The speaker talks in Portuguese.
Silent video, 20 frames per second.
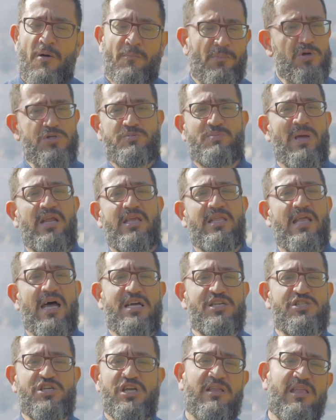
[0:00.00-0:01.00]

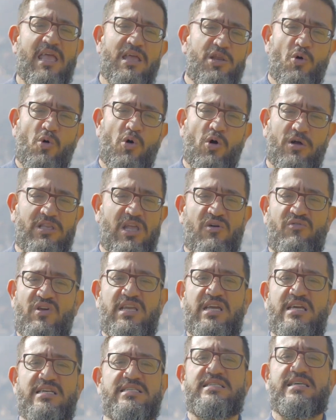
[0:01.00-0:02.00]
Prosperidade interior
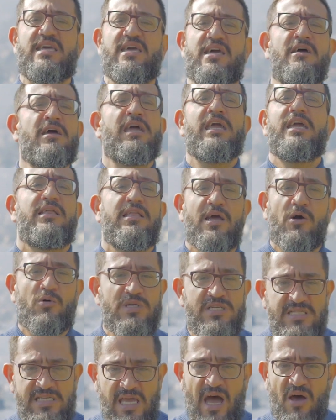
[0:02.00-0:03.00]
deveria ser
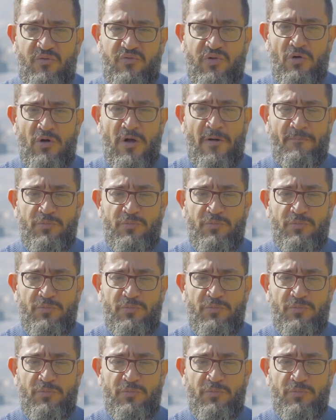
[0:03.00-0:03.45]
inegociável.